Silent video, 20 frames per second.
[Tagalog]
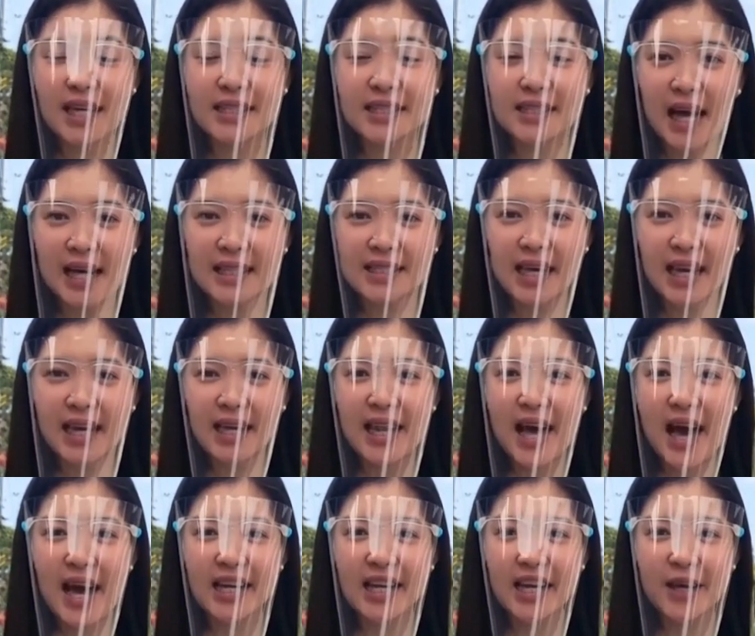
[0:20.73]
isa sa
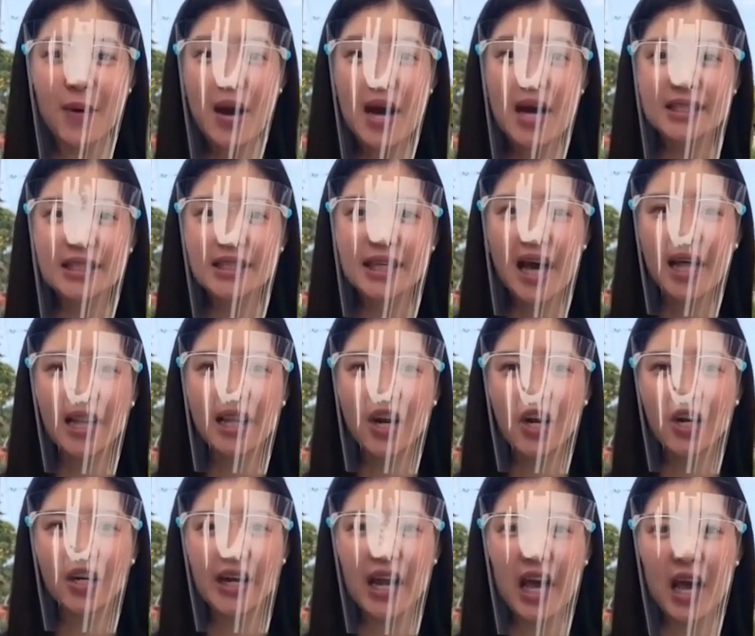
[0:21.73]
ilalim sa
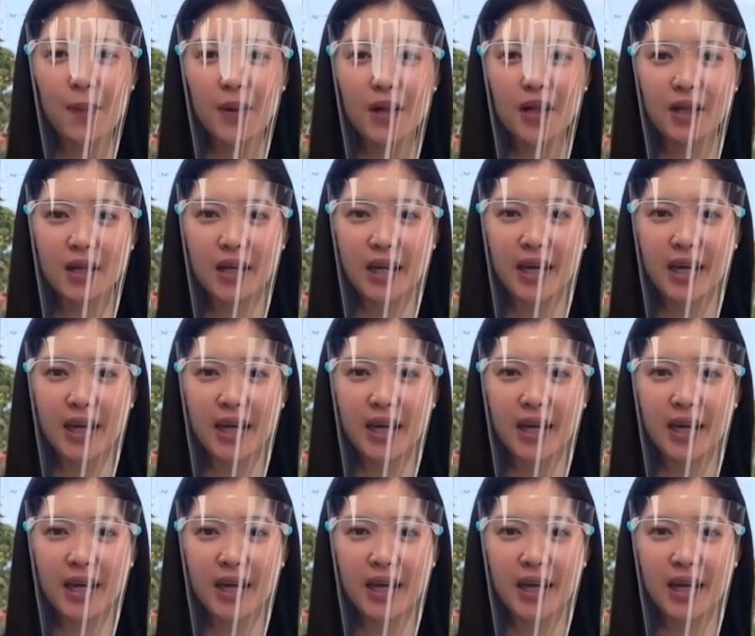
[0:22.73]
Alert Level